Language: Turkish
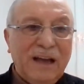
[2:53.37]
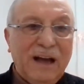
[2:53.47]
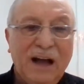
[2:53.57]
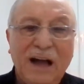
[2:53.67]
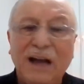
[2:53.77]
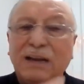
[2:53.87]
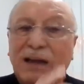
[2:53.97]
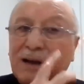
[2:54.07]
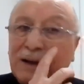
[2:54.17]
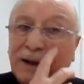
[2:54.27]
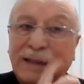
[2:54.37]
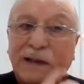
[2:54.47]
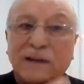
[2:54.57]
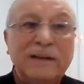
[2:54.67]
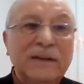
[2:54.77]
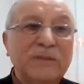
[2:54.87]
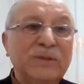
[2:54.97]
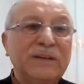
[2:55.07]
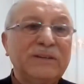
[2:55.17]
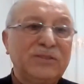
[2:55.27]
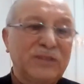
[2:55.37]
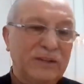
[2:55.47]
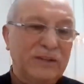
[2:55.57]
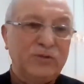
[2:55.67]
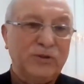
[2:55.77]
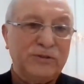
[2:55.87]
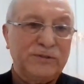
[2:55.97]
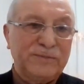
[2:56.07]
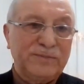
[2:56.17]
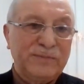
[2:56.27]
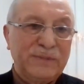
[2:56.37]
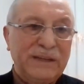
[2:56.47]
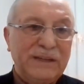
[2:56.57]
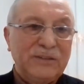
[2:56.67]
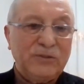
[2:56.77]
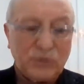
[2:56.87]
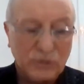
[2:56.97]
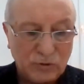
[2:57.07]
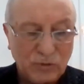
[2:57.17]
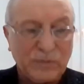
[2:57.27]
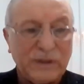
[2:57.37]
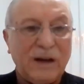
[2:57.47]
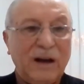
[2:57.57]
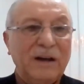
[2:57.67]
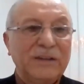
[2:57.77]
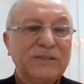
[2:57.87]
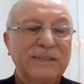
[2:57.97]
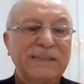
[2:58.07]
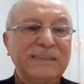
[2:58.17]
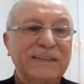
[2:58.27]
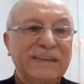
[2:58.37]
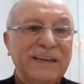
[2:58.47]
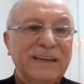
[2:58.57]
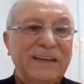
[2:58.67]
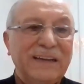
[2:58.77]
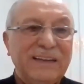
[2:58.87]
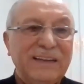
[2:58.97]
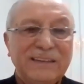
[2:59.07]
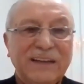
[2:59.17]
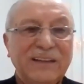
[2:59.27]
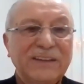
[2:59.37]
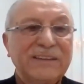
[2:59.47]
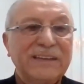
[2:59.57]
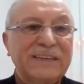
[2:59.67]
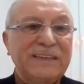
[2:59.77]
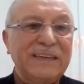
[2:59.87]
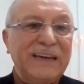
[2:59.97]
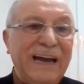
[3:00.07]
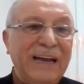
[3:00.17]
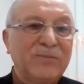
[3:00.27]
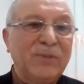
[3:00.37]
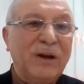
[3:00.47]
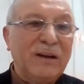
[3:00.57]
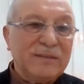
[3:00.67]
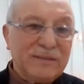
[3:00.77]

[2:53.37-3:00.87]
hala kader kalemi çalışıyor. Çünkü bir ağacın dalındaki elma